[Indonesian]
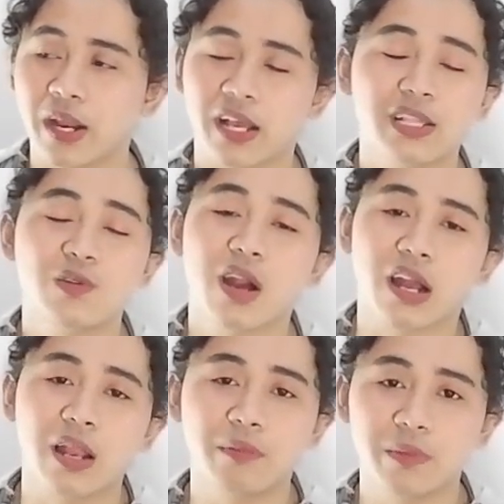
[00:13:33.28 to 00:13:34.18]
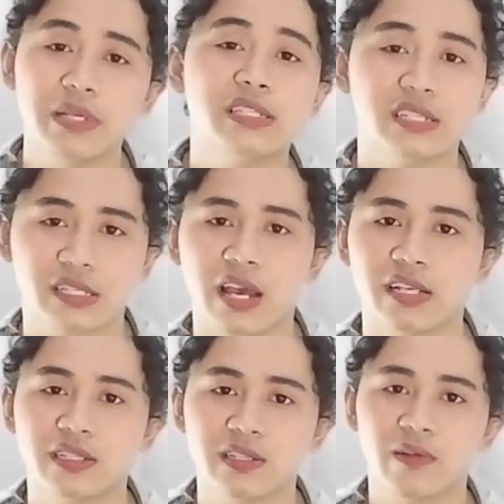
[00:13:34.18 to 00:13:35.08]
mereka juga kan pembisnis
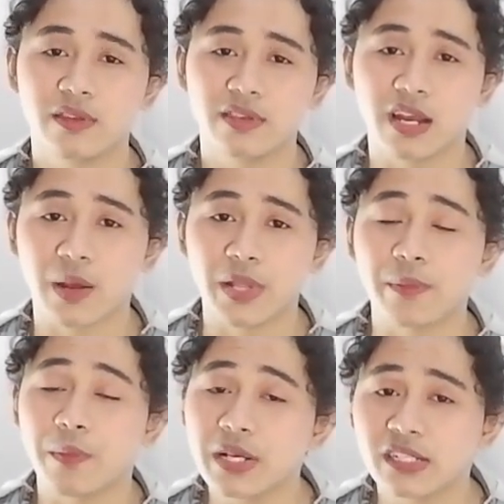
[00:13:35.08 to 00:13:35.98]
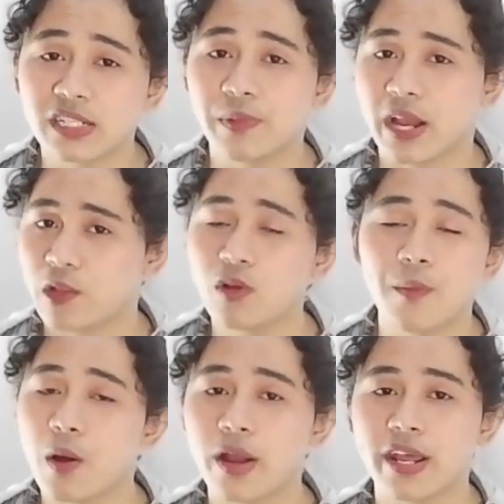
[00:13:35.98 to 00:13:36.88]
guys yang namanya pembisnis mereka itu
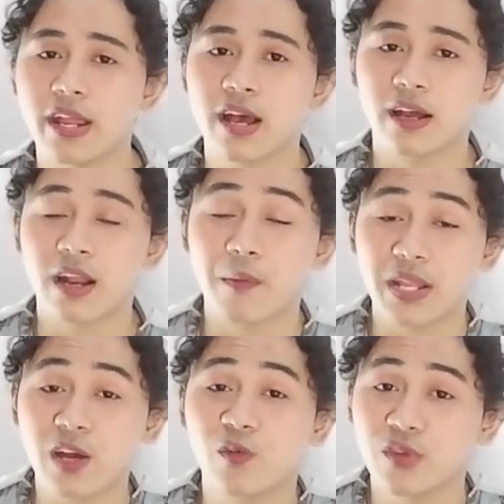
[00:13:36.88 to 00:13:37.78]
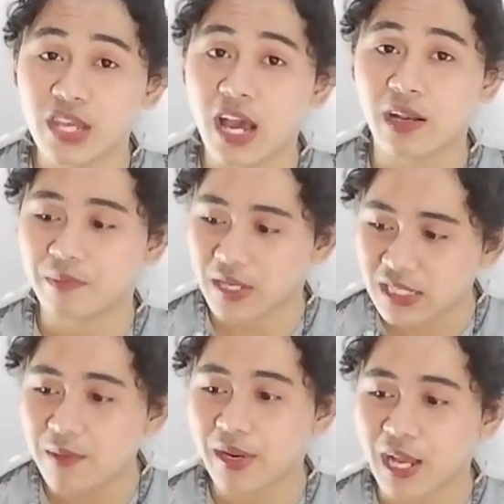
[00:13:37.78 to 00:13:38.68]
nggak mau ada yang namanya kerugian
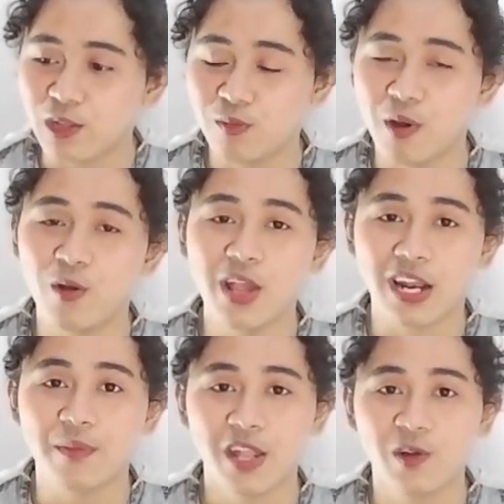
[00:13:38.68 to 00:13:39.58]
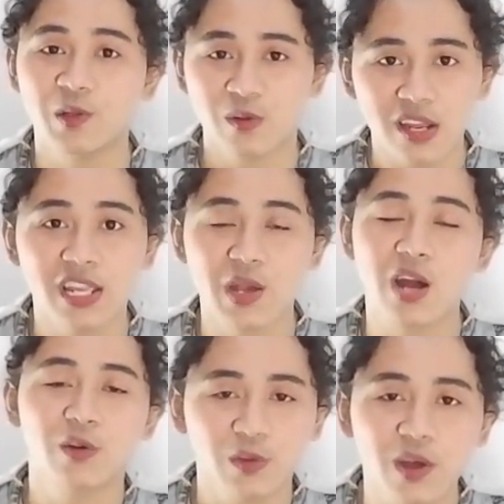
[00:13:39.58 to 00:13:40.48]
pasti mereka itu mau yang namanya keuntungan dan
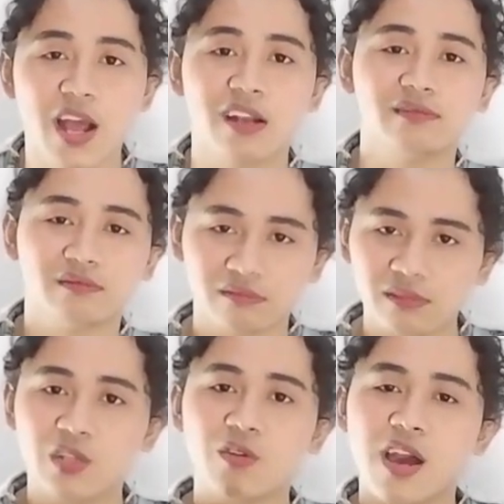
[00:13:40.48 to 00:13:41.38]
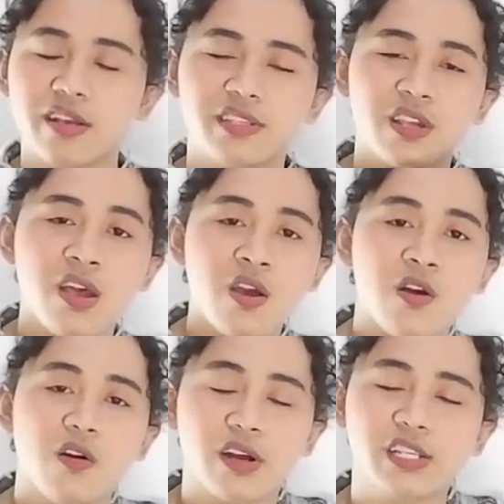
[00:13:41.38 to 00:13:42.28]
juga keuntungan gitu guys
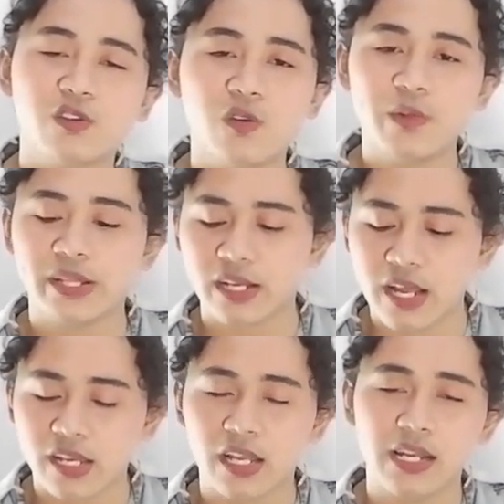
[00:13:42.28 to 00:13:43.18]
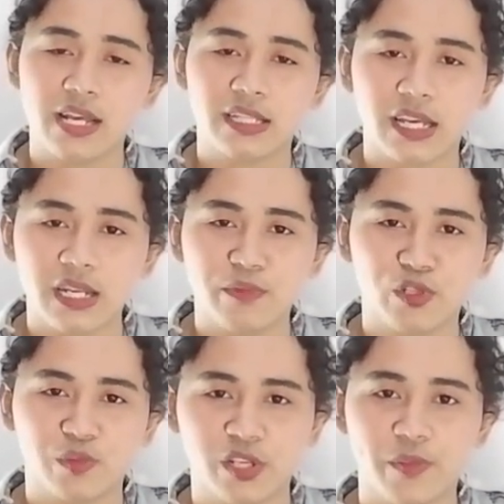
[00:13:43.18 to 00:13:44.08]
Oke cukup berita dari Kilian tadi
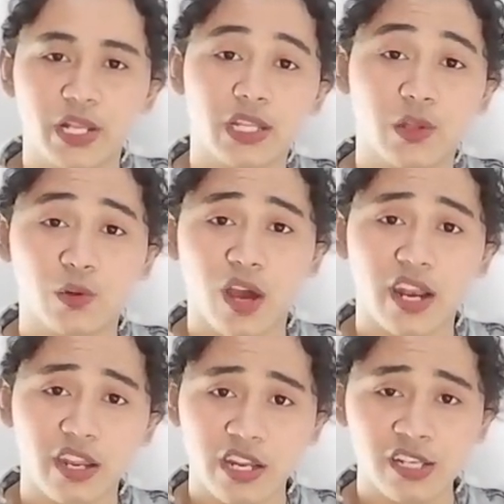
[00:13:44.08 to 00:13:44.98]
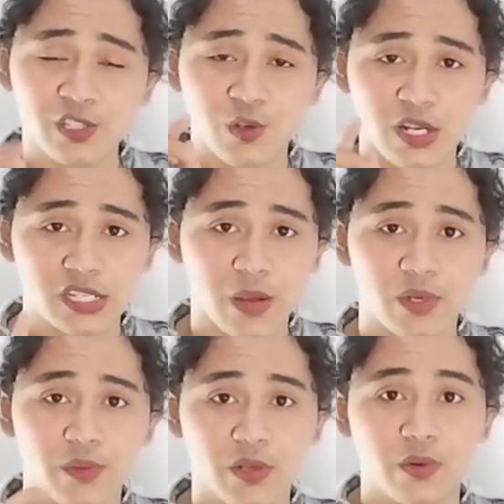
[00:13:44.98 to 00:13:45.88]
menutup jumpa kita untuk hari ini. See you next
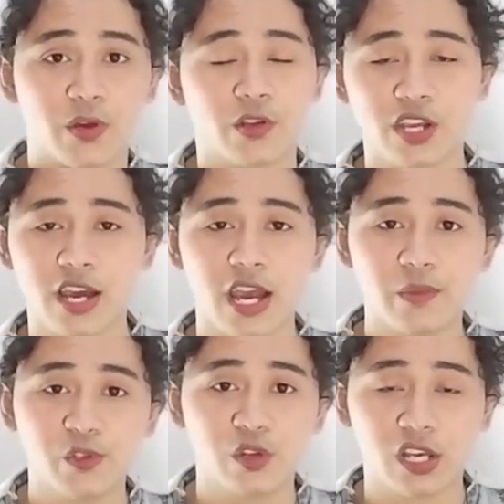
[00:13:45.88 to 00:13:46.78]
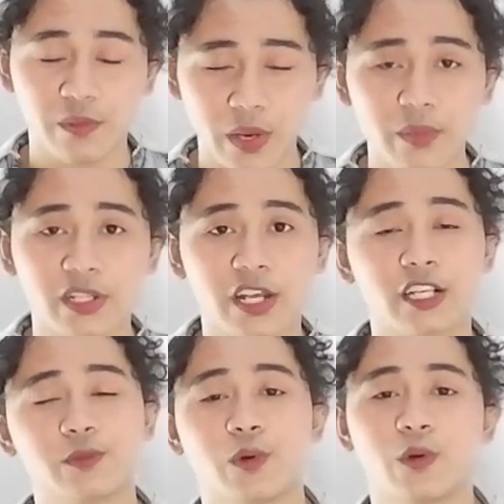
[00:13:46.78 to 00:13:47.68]
time di video berikutnya. I'm Yusuf Kim pamit.
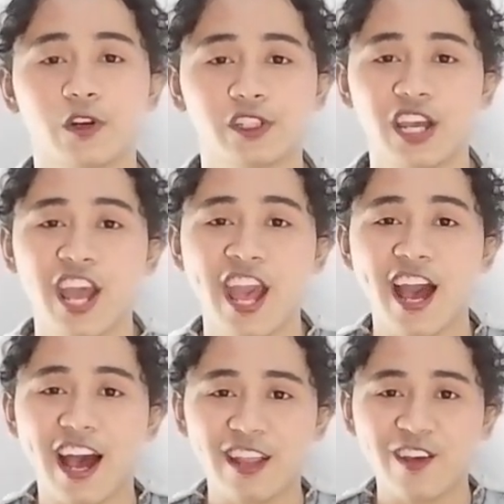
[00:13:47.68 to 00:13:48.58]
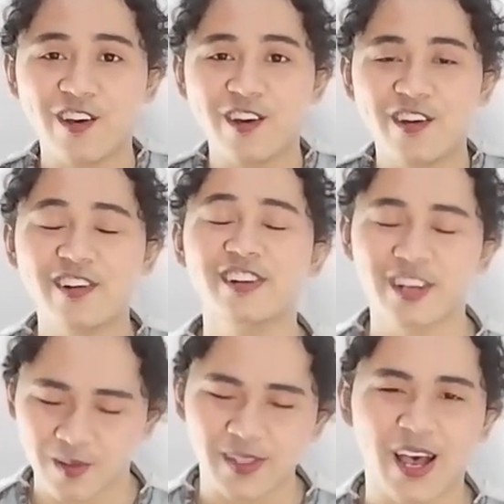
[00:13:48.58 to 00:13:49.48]
Thanks for watching.
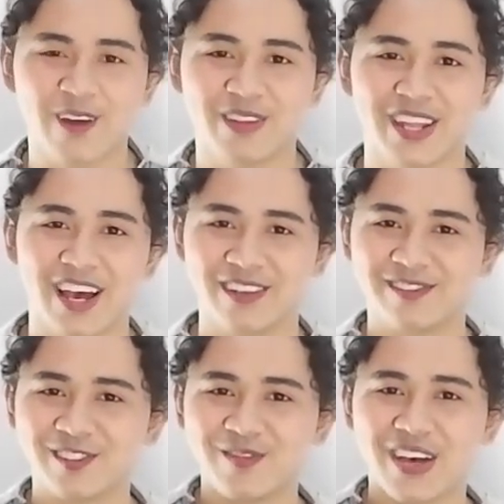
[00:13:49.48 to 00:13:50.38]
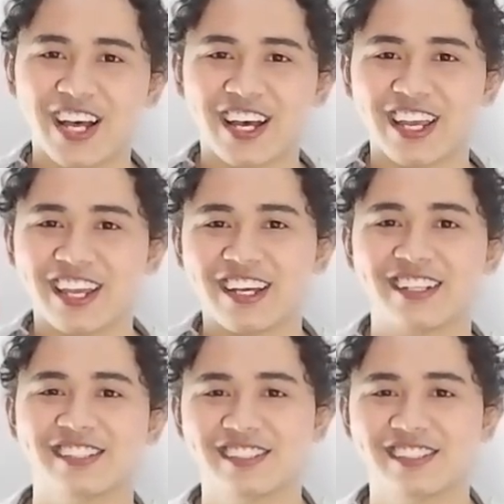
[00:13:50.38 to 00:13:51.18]
Annyeong. Gak usah hamdilah. Goodbye.